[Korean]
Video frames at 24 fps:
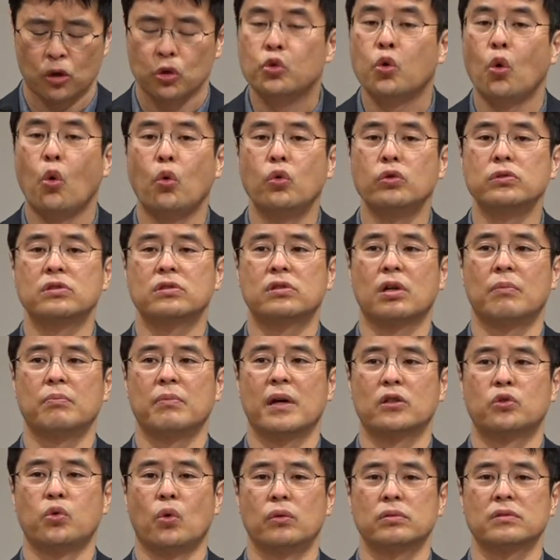좋은
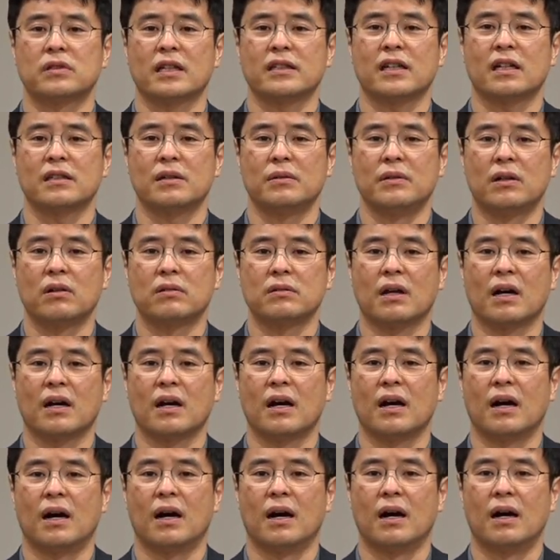선배, 좋은 사장님
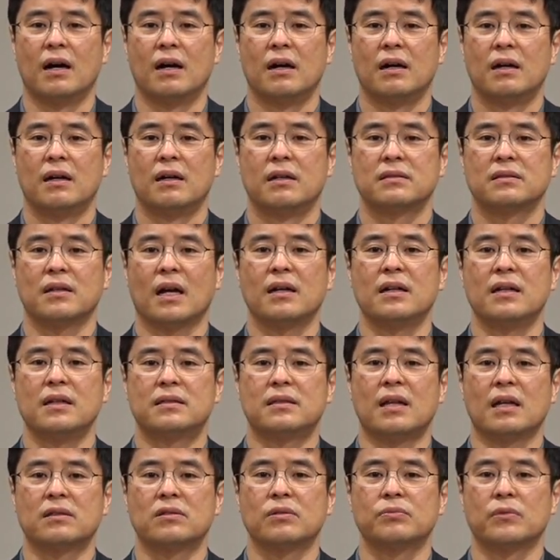이러다가 잘릴
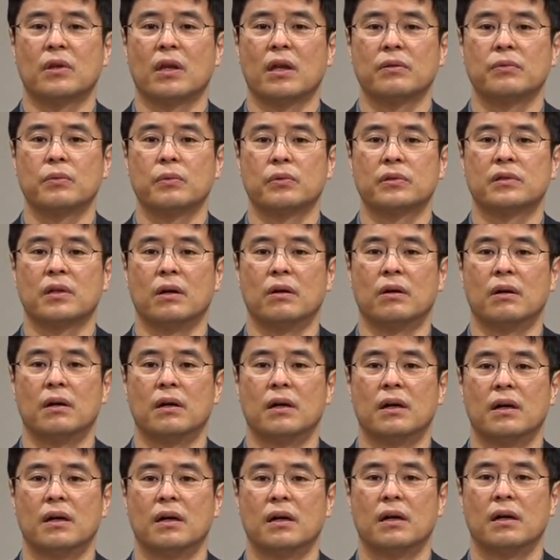때쯤 돼 보세요.
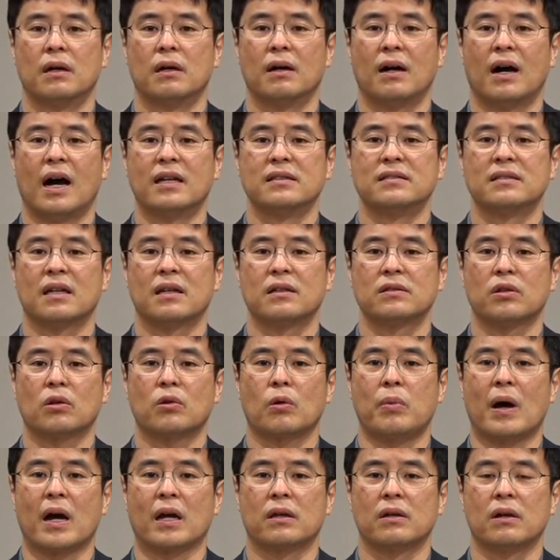안색이
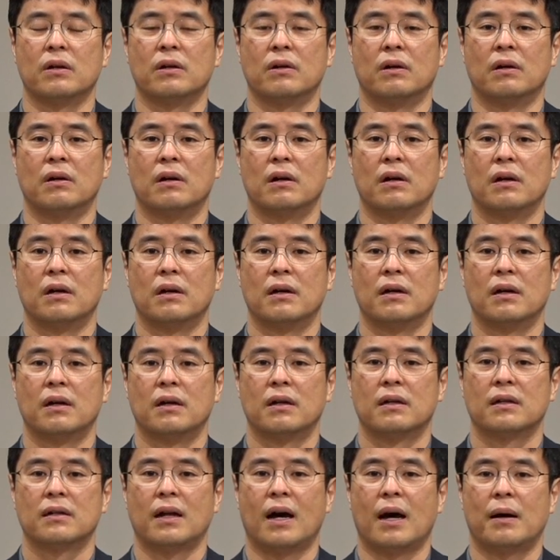서로 바뀌어요.
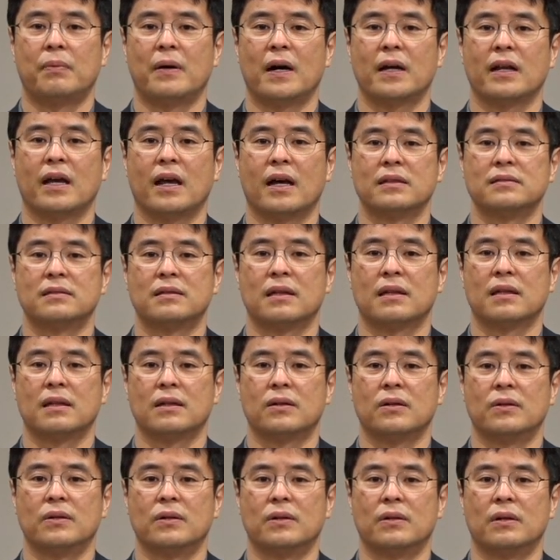라반의
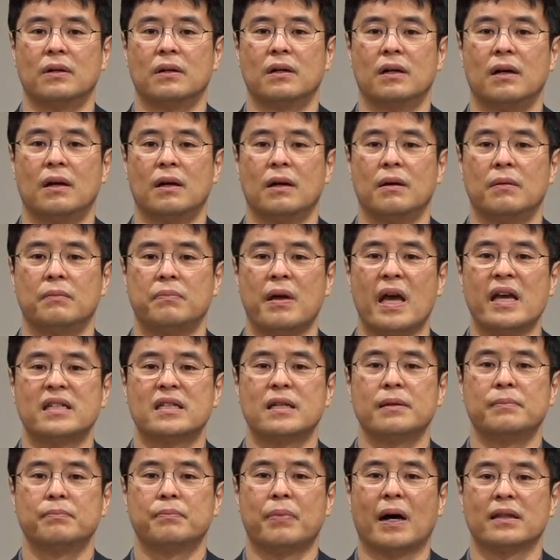안색이고요.
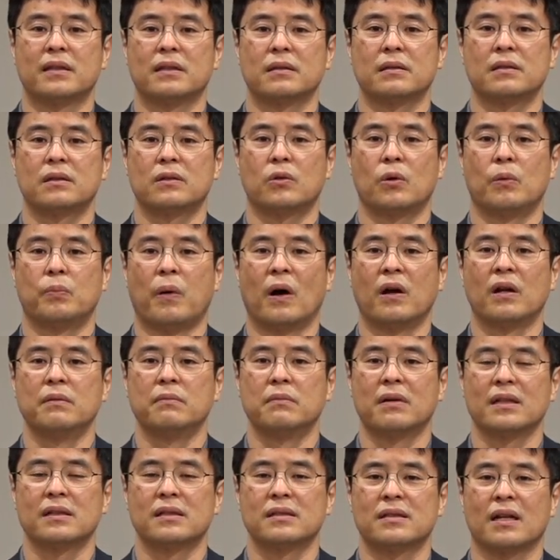배신받고
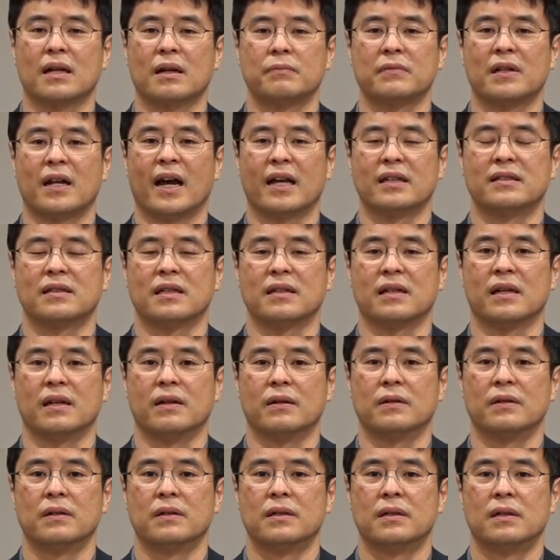버림받은 사람 들의
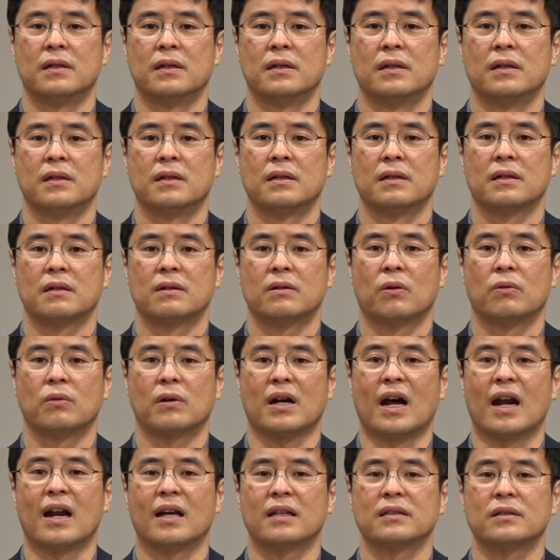안색이에요. 그러면
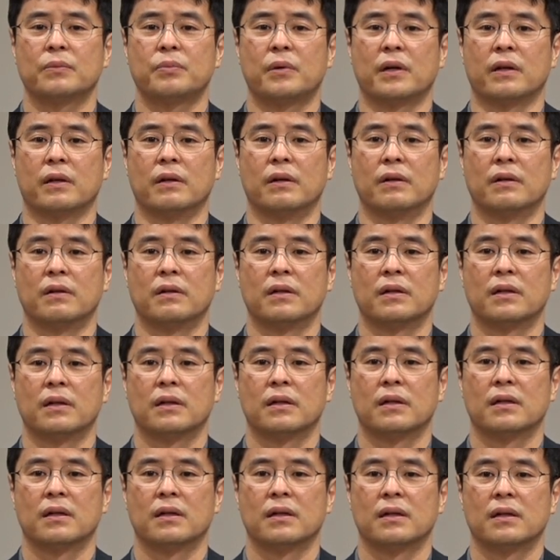갈라져 버려요.
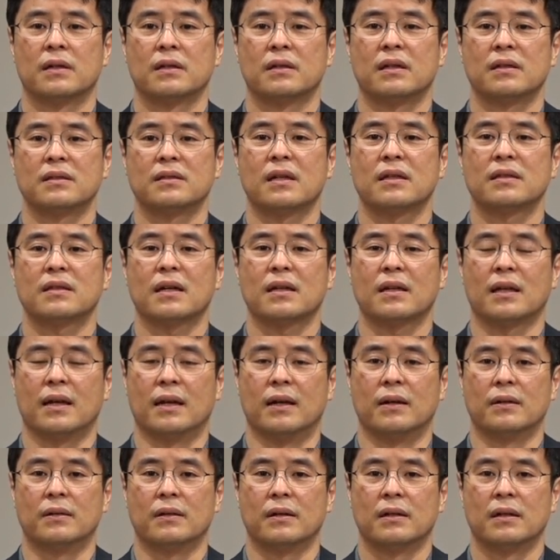그게
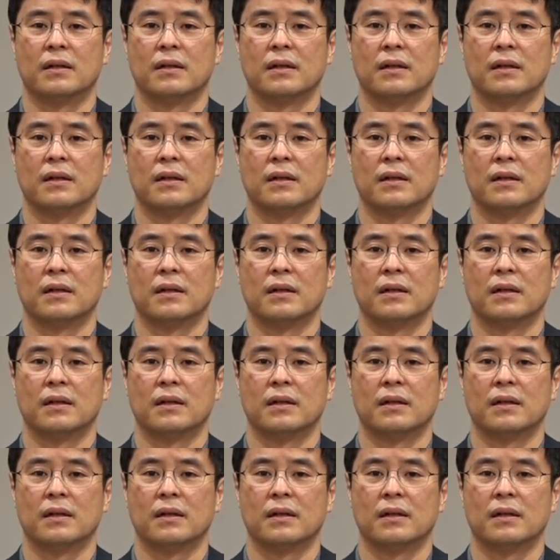세상이에요.